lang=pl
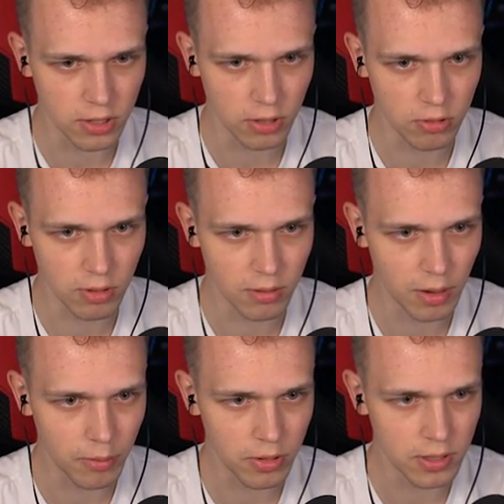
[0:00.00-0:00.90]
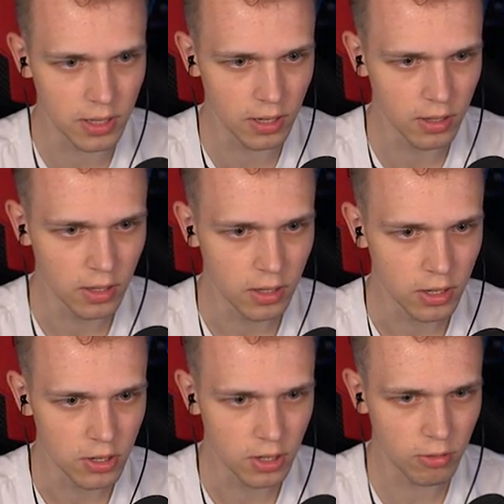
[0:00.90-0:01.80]
czy ja tu mam amunicję?
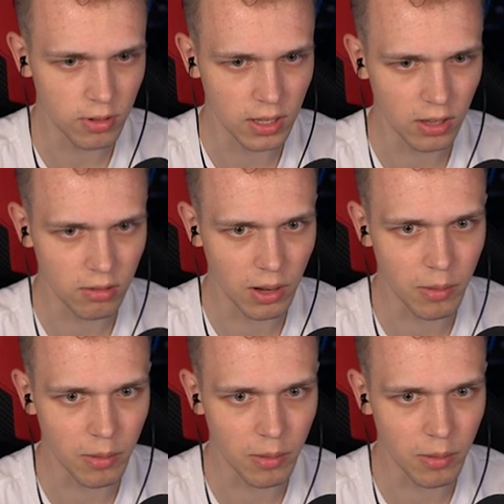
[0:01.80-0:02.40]
Gdzie ja odkładałem tą